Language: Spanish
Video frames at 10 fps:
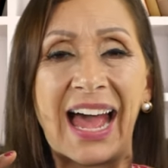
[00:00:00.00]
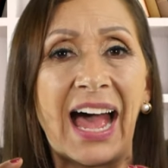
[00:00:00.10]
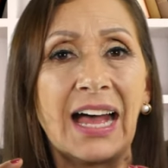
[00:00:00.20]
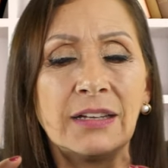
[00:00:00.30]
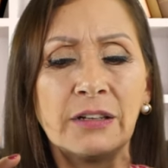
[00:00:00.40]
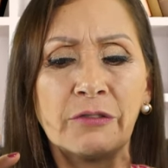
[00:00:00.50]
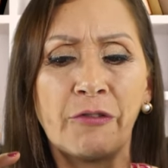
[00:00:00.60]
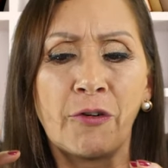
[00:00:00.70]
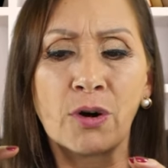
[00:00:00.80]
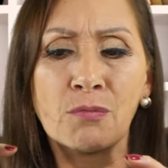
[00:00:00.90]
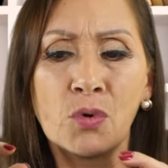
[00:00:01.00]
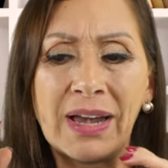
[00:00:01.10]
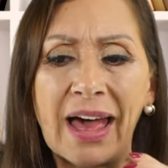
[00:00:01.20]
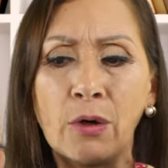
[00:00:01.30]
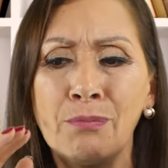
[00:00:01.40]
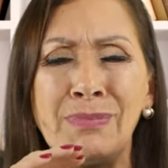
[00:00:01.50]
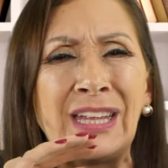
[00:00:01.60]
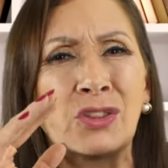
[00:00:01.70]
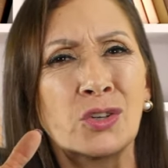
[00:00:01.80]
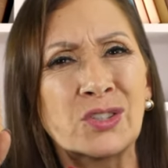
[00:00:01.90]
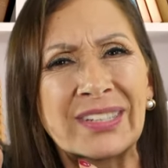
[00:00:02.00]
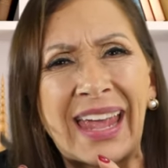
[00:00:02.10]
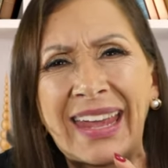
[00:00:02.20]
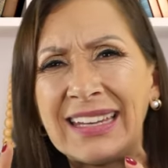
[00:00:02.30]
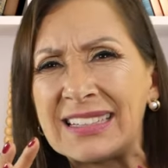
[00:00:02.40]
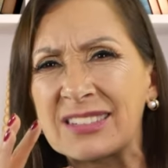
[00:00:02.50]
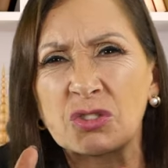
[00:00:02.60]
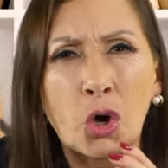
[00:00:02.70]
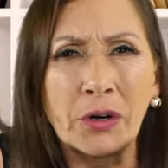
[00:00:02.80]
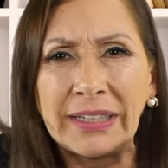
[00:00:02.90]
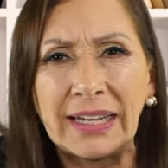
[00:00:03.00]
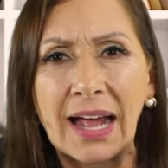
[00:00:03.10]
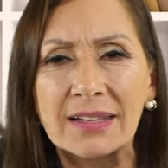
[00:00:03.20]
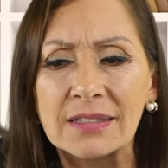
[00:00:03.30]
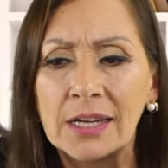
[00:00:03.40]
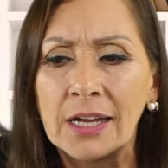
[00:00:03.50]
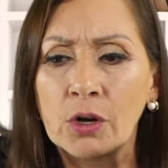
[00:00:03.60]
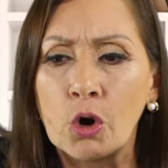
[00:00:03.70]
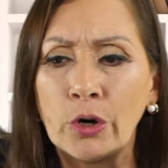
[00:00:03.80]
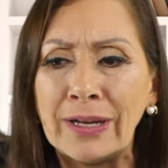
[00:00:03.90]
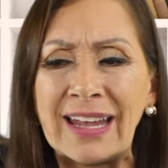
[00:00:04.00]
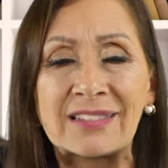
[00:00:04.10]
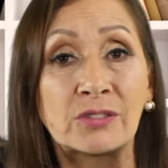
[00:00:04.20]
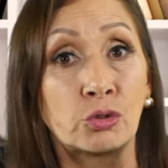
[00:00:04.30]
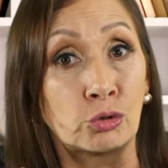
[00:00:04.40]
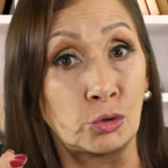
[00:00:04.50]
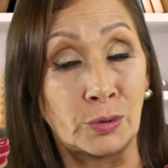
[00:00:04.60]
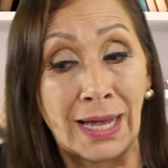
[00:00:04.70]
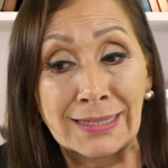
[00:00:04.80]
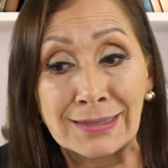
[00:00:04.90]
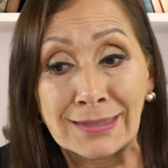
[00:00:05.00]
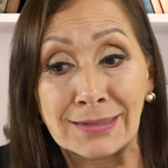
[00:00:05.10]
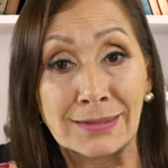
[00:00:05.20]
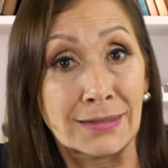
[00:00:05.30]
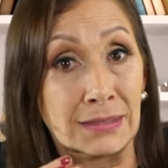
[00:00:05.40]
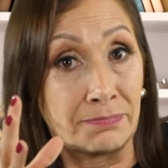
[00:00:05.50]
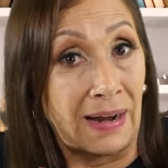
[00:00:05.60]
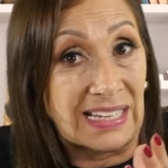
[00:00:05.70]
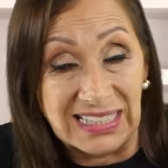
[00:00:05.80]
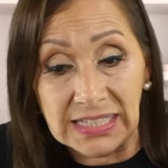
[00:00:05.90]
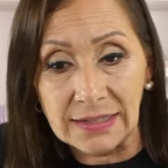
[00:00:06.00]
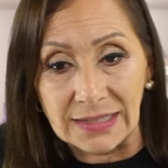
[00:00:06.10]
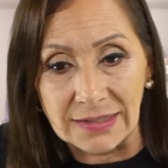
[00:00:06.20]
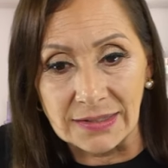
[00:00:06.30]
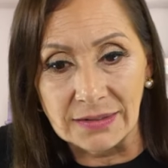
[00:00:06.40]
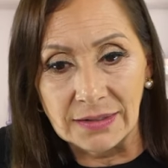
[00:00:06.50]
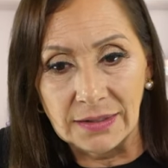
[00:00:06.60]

han formulado mitos e historias con estructuras parecidas?